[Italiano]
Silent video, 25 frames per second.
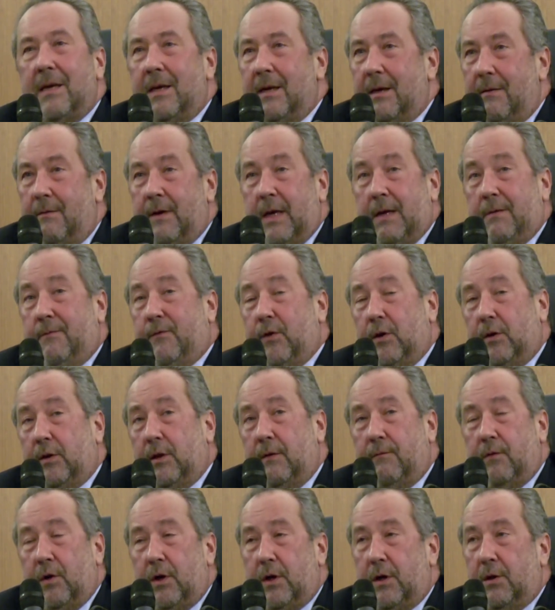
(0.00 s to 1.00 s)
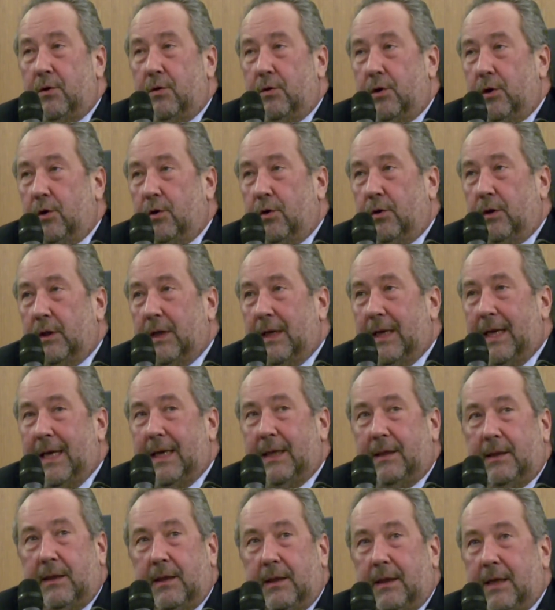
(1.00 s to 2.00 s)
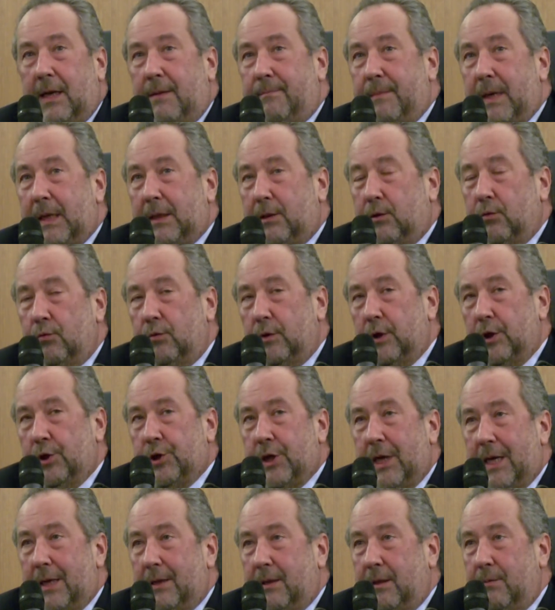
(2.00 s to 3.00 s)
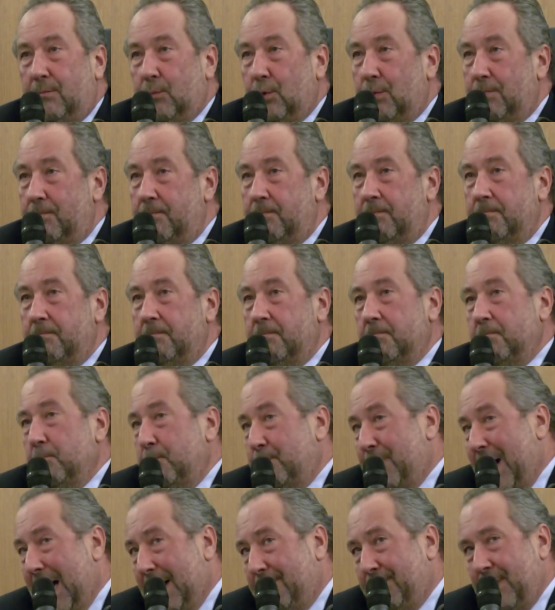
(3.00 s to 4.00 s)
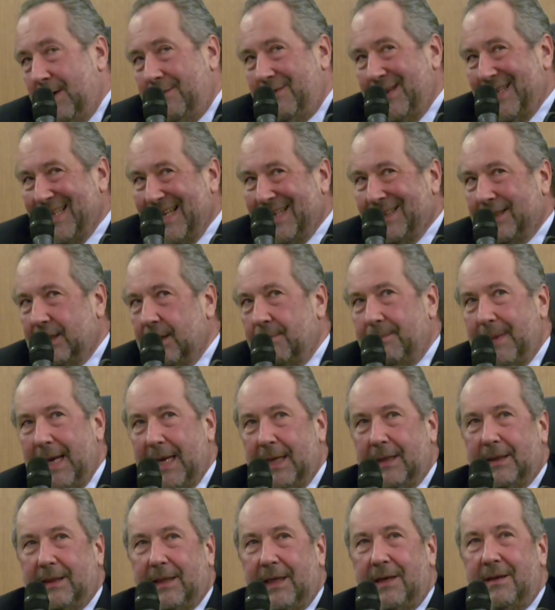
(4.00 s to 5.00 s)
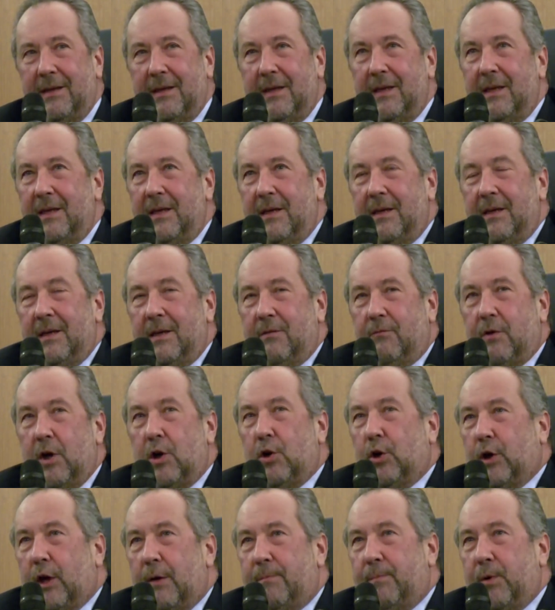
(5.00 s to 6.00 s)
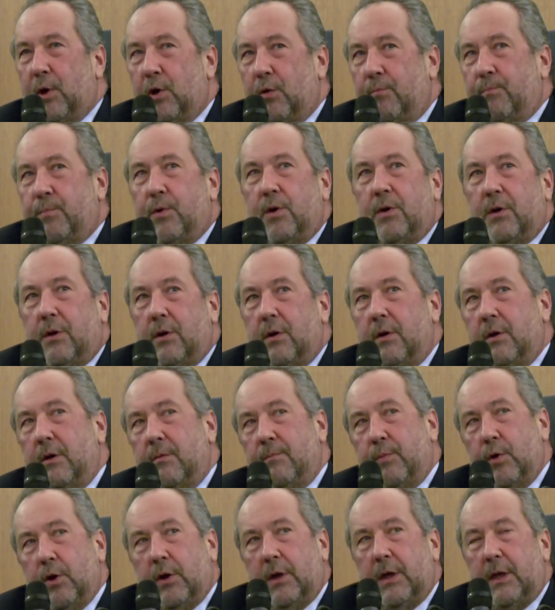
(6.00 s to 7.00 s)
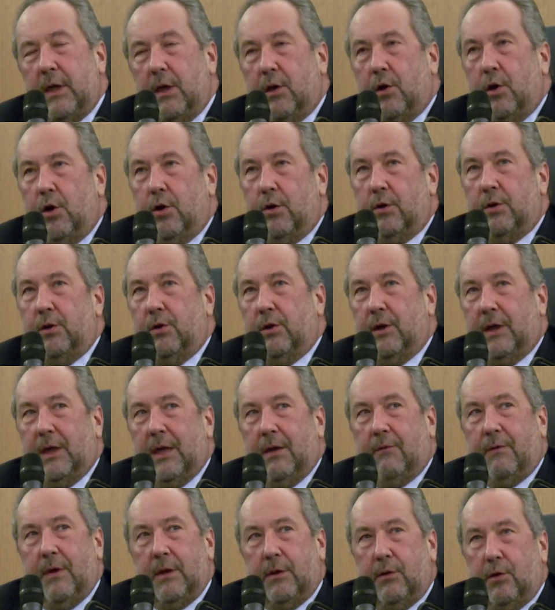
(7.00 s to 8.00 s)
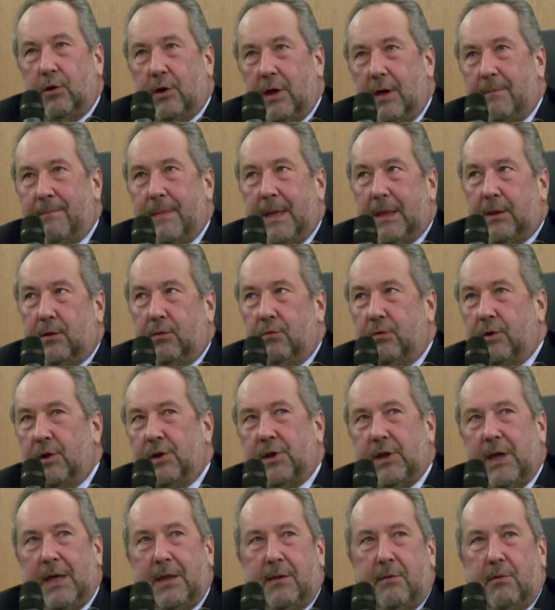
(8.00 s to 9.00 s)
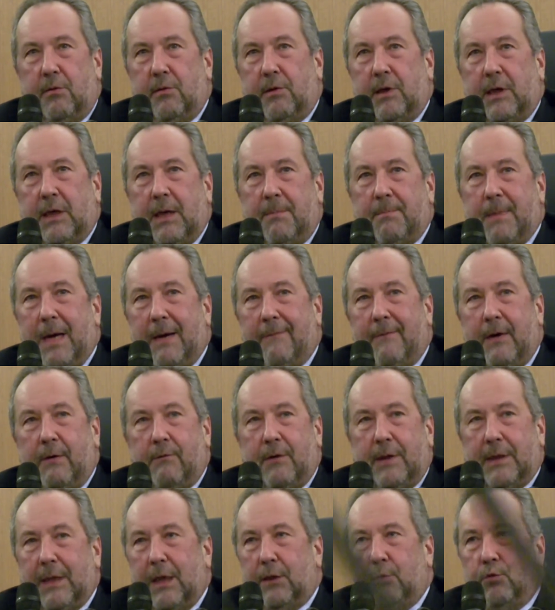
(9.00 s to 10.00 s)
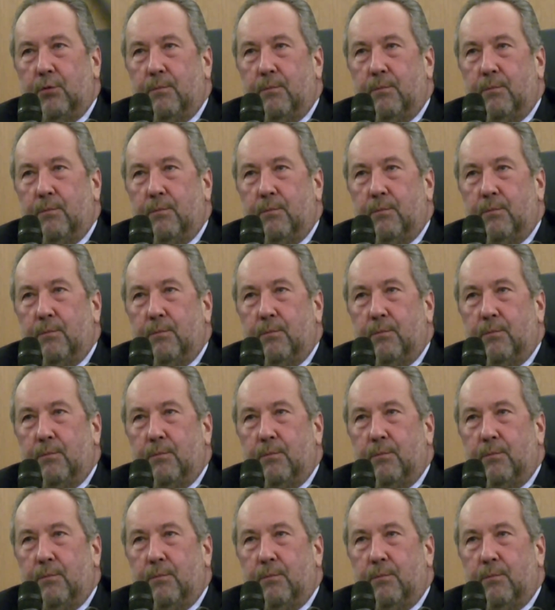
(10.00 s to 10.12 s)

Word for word: Eh, forse voi non ricorderete Clemente XI, un papa evidentemente, quello che però po- eh, pochi ricordano è che questo Clemente XI si chiamava, guardate